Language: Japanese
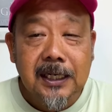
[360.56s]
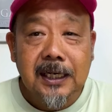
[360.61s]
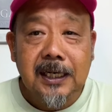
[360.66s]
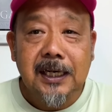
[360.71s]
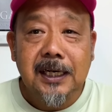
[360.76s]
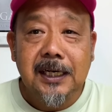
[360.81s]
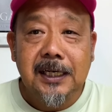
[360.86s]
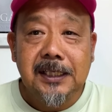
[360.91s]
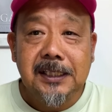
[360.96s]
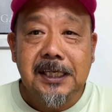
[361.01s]

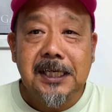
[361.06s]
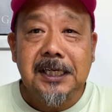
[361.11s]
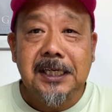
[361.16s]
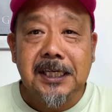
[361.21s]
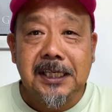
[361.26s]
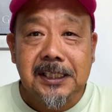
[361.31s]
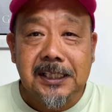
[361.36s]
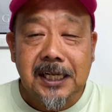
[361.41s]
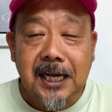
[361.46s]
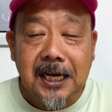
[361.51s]
えー、ぜひ
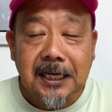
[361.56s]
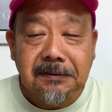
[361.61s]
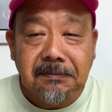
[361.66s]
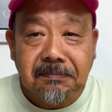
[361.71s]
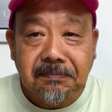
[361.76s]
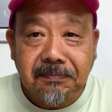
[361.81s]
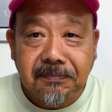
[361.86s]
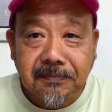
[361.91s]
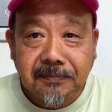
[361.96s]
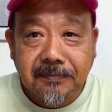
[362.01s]
ですね、
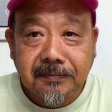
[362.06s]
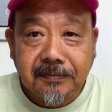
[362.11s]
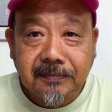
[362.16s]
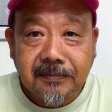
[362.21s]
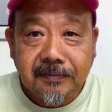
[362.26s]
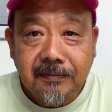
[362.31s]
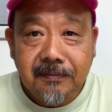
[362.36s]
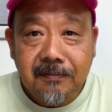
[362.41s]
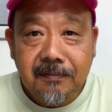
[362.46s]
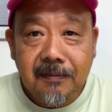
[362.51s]

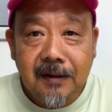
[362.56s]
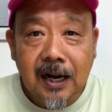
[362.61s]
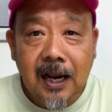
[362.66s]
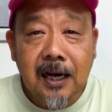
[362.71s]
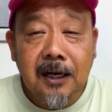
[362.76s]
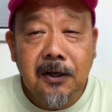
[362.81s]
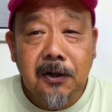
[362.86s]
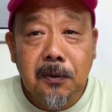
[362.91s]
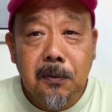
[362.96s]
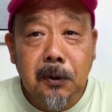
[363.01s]

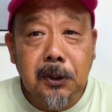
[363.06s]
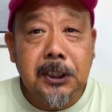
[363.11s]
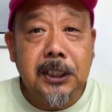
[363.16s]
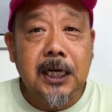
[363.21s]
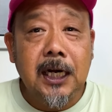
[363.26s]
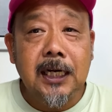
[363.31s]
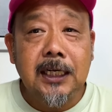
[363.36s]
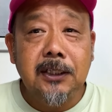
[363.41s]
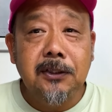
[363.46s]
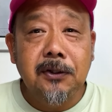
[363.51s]
あの、持ち
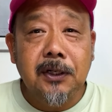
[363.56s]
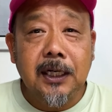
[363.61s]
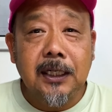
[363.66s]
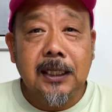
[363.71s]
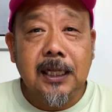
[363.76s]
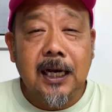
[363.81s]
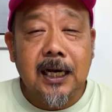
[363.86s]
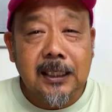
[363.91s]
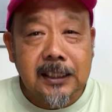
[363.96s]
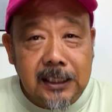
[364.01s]
帰りの
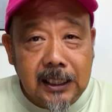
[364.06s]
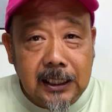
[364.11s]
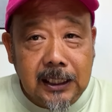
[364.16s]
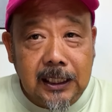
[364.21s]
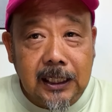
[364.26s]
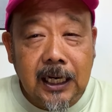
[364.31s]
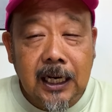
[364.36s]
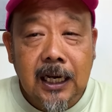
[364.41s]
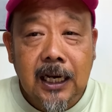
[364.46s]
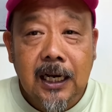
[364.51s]
方、ぜ
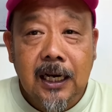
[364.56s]
ひ、